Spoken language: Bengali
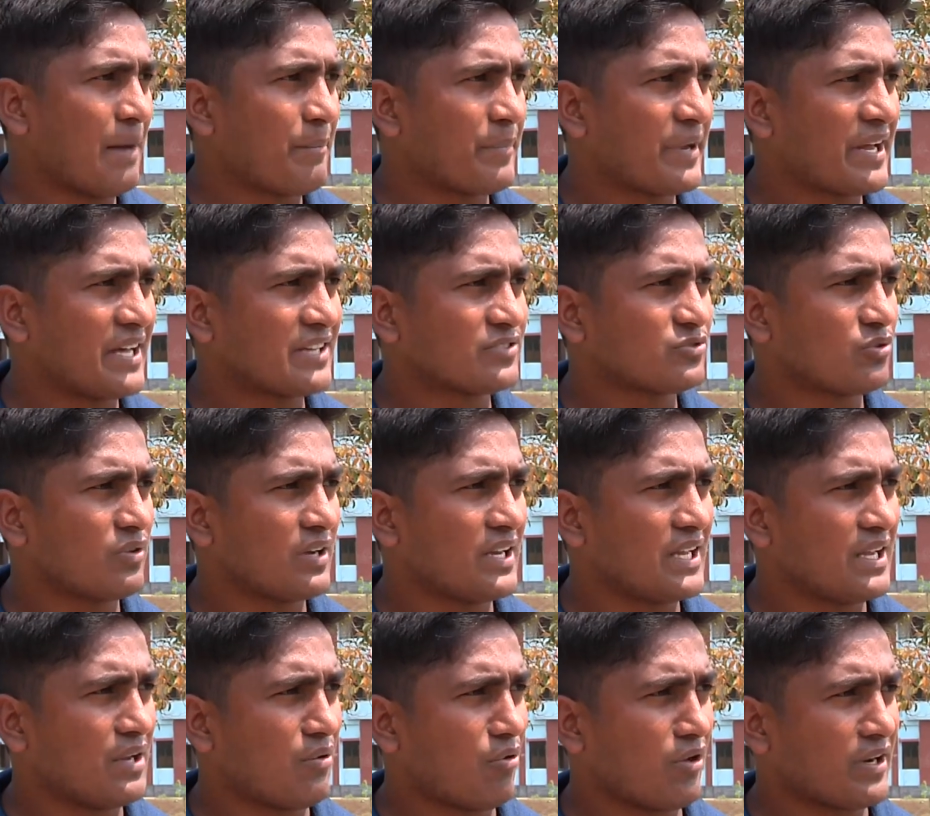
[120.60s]
আমরা
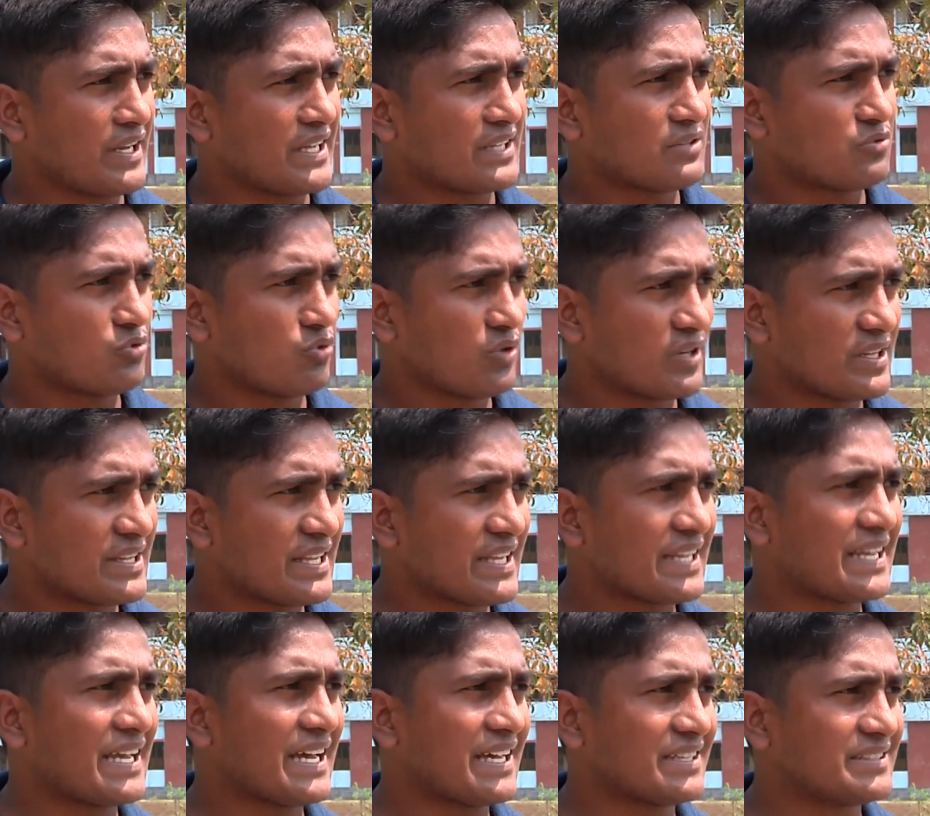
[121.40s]
আসলে অনেক দূরে
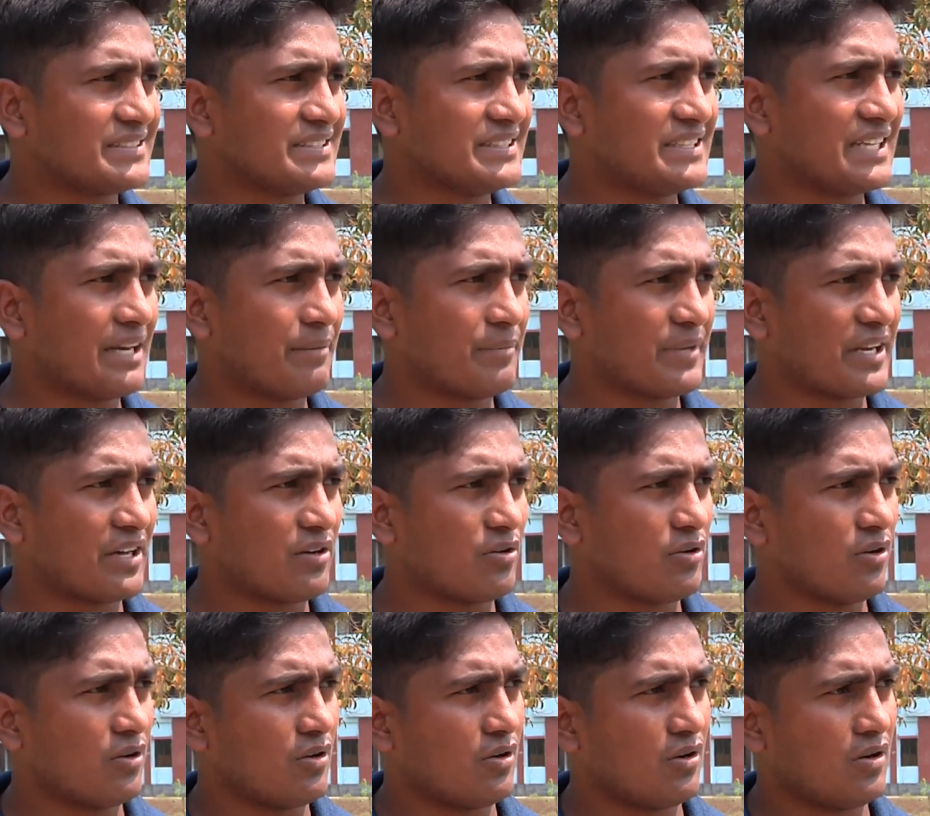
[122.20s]
থেকে আসি
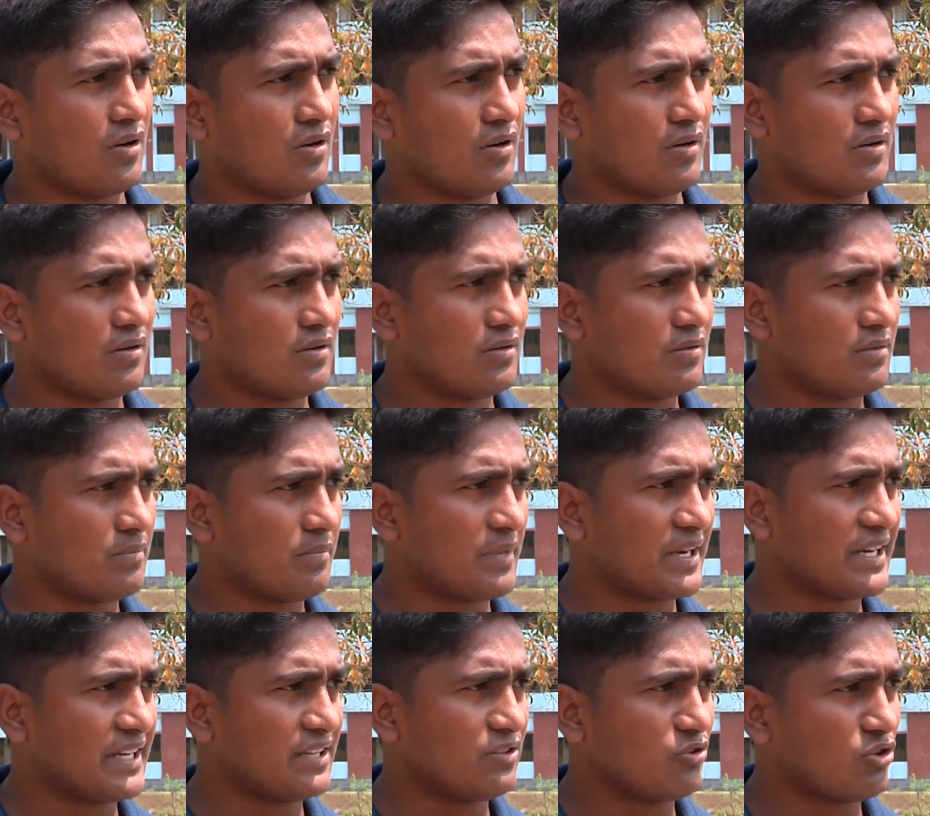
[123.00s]
আমরা হলো
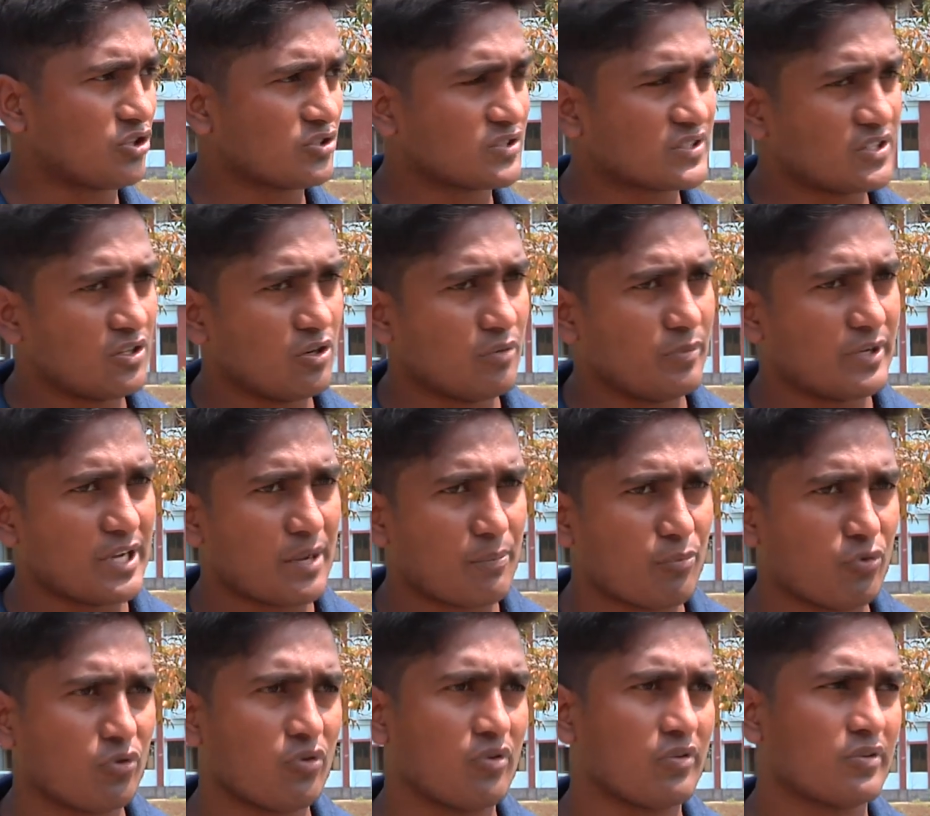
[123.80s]
মানে দশ
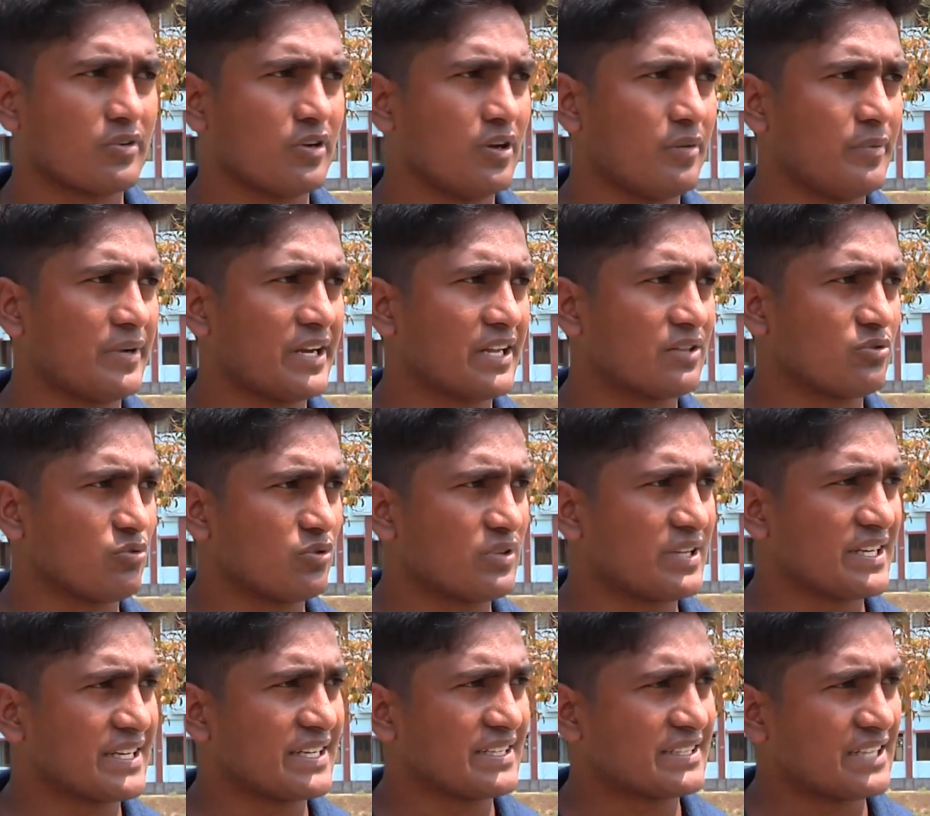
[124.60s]
কিলোমিটার পনেরো কিলোমিটার
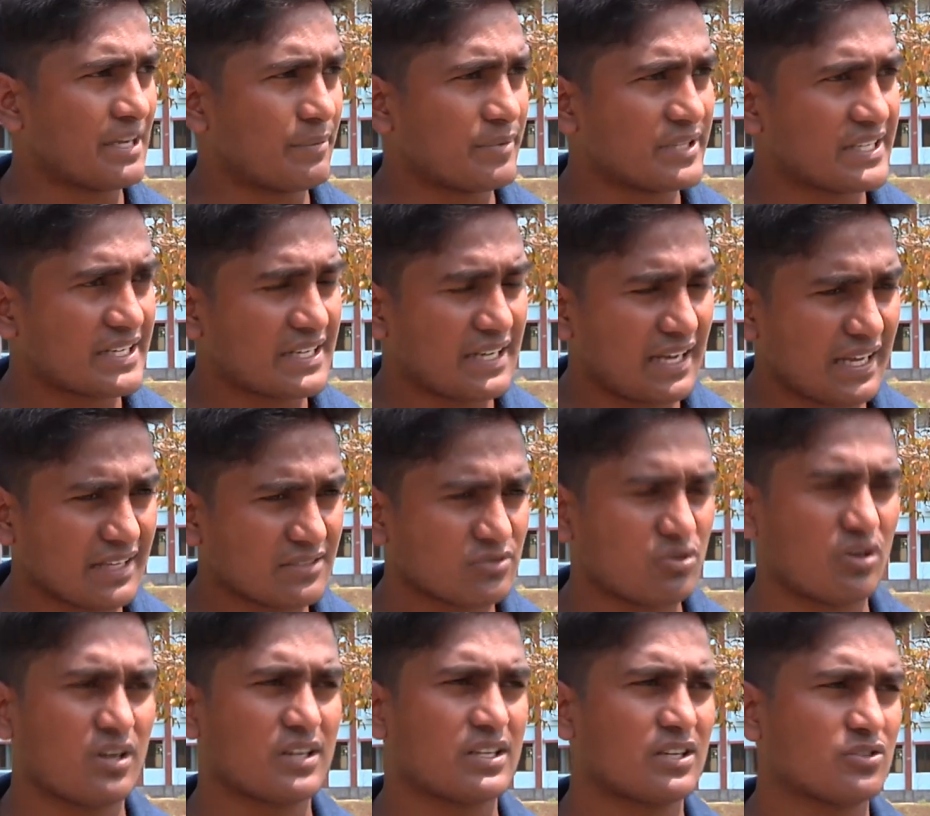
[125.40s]
দূর থেকে এসে আমাদের
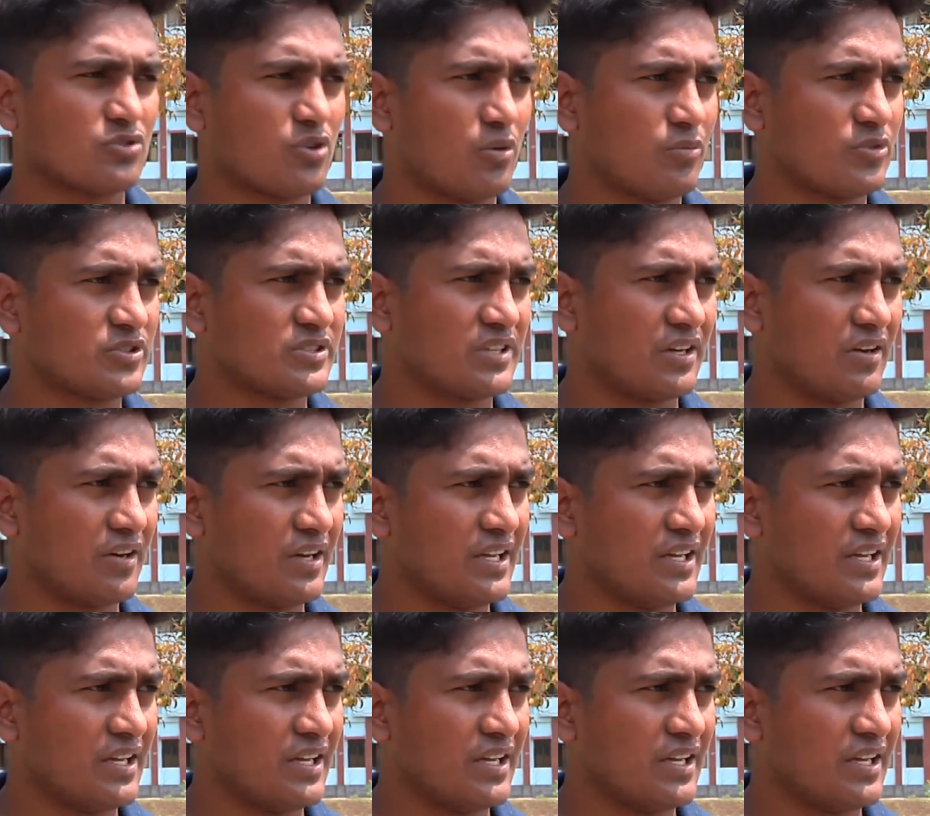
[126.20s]
ক্লাস ধরাটা সমস্যা